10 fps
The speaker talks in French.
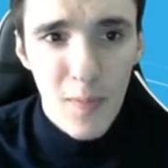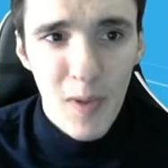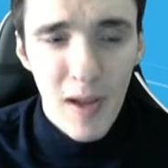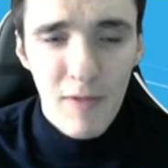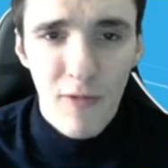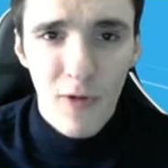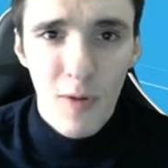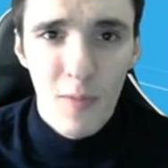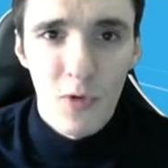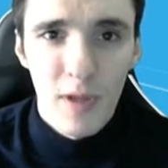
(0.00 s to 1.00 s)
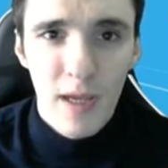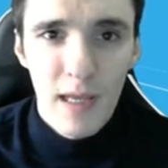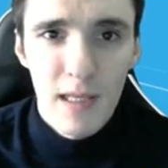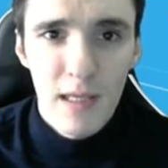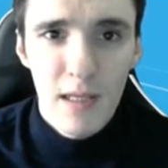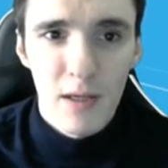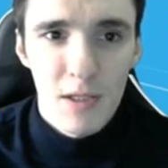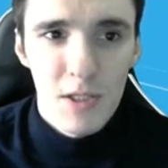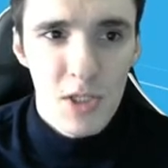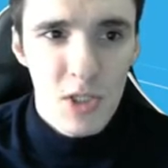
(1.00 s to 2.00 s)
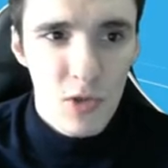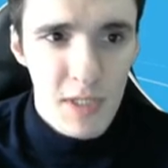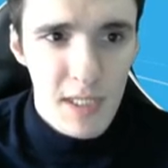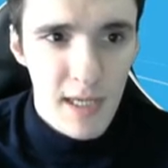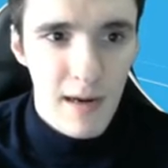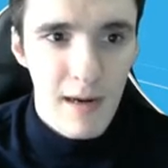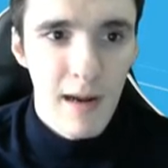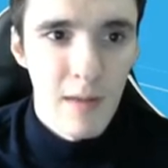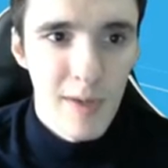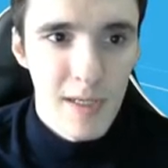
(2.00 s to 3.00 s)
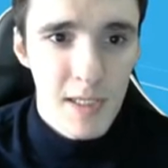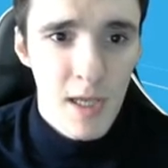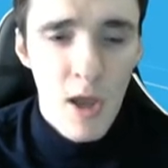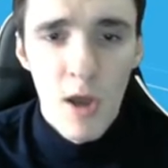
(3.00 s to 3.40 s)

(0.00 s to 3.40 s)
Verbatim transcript: plateforme de trading social à la base.